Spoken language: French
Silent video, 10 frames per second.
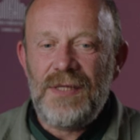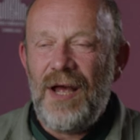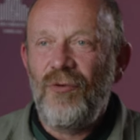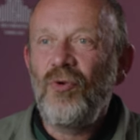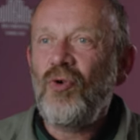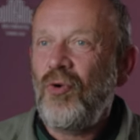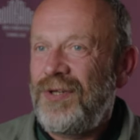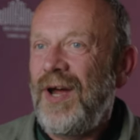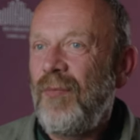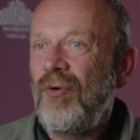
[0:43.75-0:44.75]
un autre
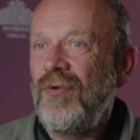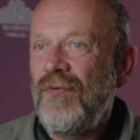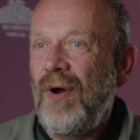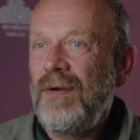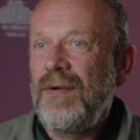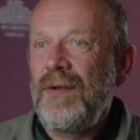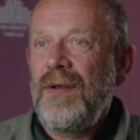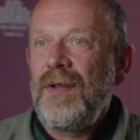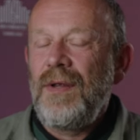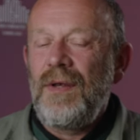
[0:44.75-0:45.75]
timbre de voix.
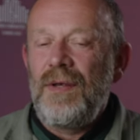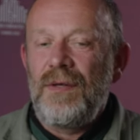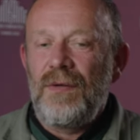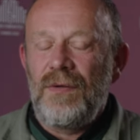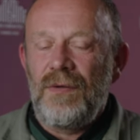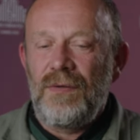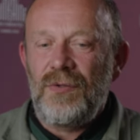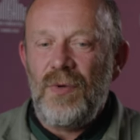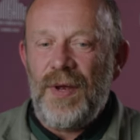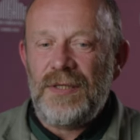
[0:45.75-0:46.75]
Euh, je
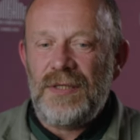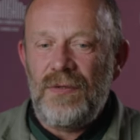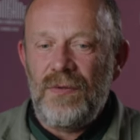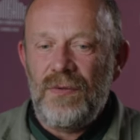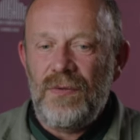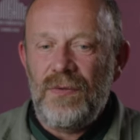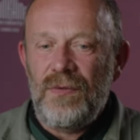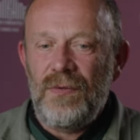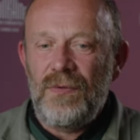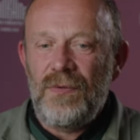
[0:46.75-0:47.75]
suis parti
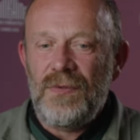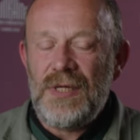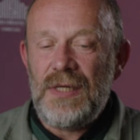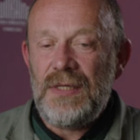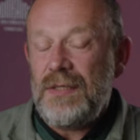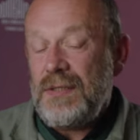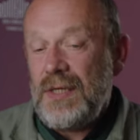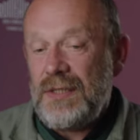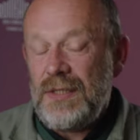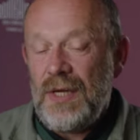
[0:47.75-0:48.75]
de cette,
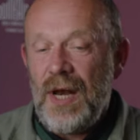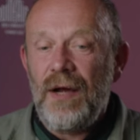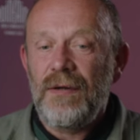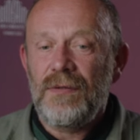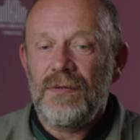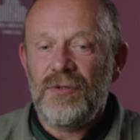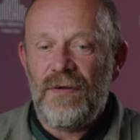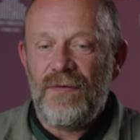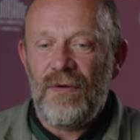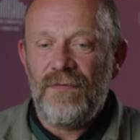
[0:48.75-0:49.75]
cette idée-là que
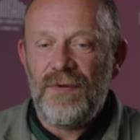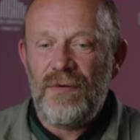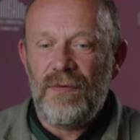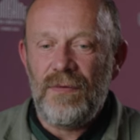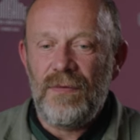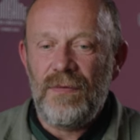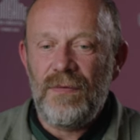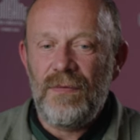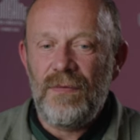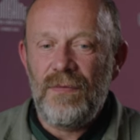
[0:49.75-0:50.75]
j'avais envie de,
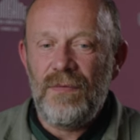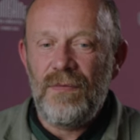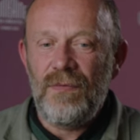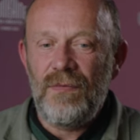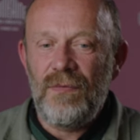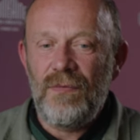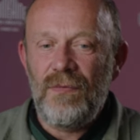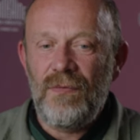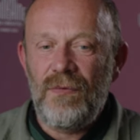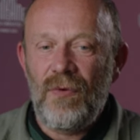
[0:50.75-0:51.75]

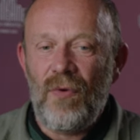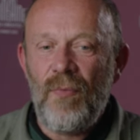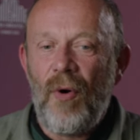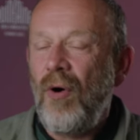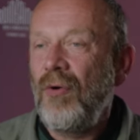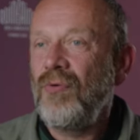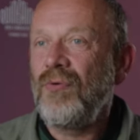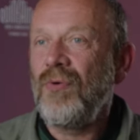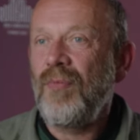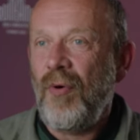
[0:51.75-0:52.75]
de reprendre
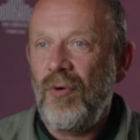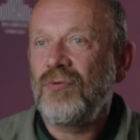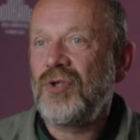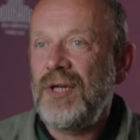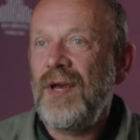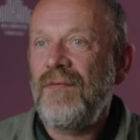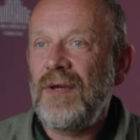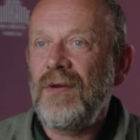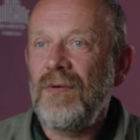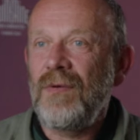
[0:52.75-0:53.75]
ou de prolonger
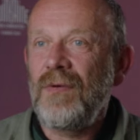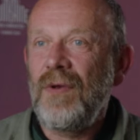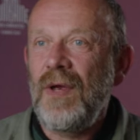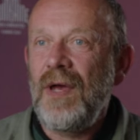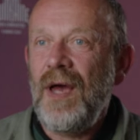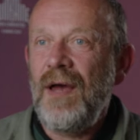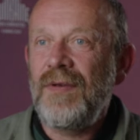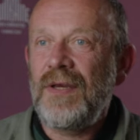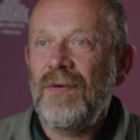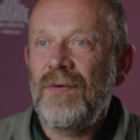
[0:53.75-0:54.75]
avec, euh,
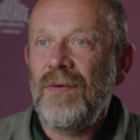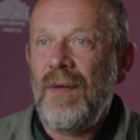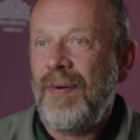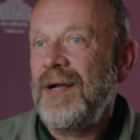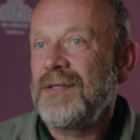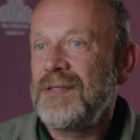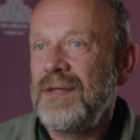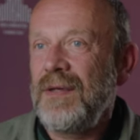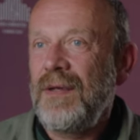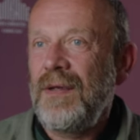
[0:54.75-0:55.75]
avec euh, un prince.